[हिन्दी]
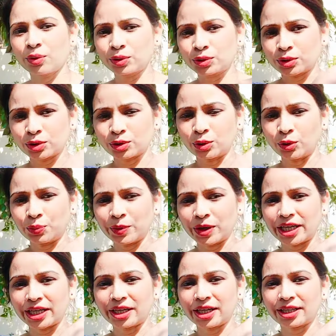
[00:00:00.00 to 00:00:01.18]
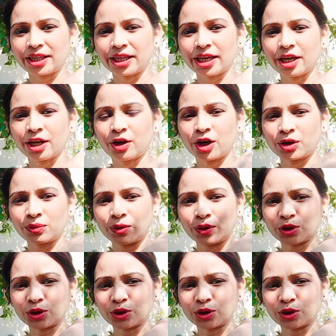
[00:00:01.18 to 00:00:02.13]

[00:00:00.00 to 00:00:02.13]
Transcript: उसको धूप में रख रहे थे और वो